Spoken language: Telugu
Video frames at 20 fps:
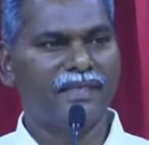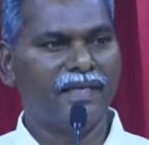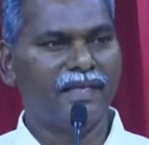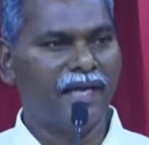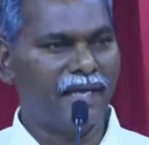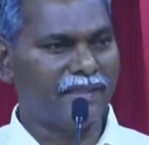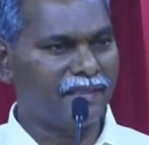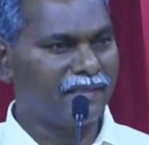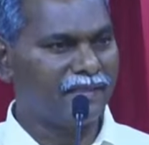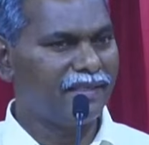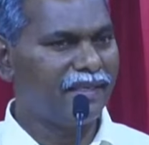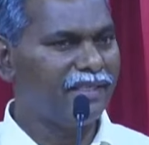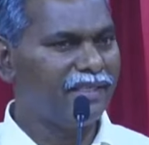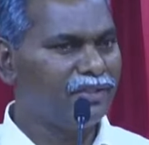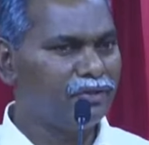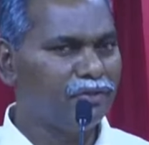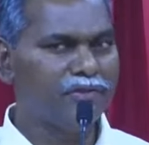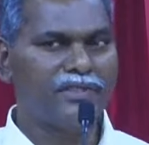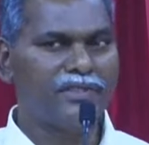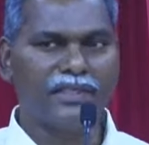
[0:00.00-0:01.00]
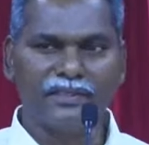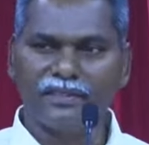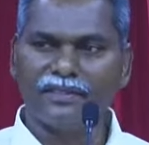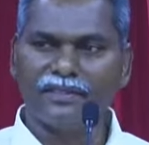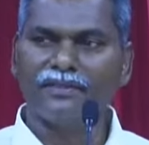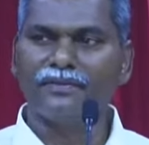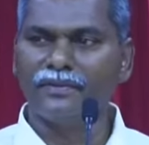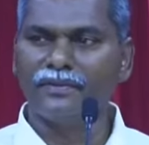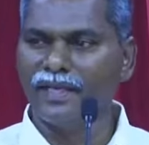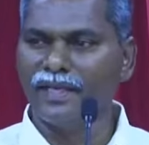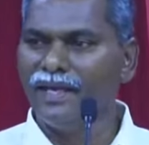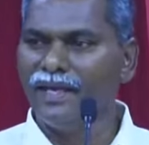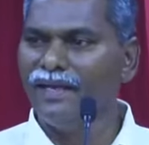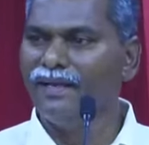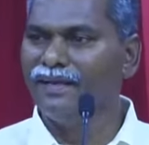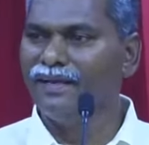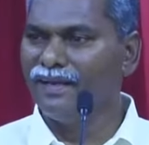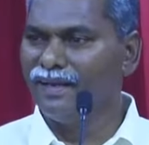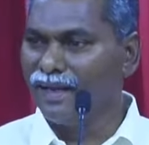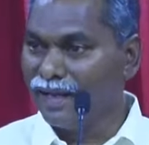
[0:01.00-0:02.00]
అదర్ దాన్ జ్యూస్ అందరూ కూడా
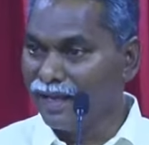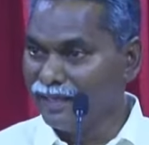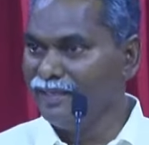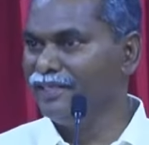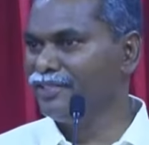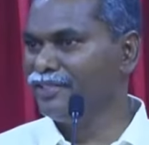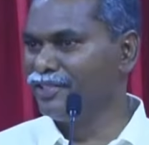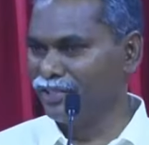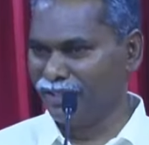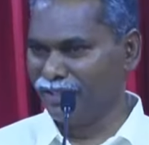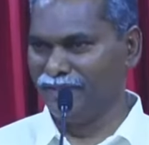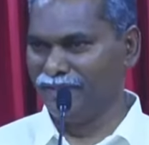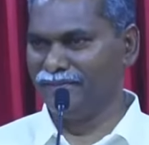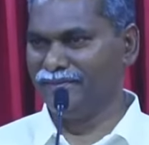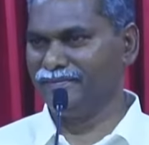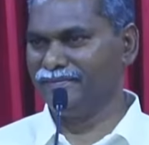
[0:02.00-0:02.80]
అన్యజనులు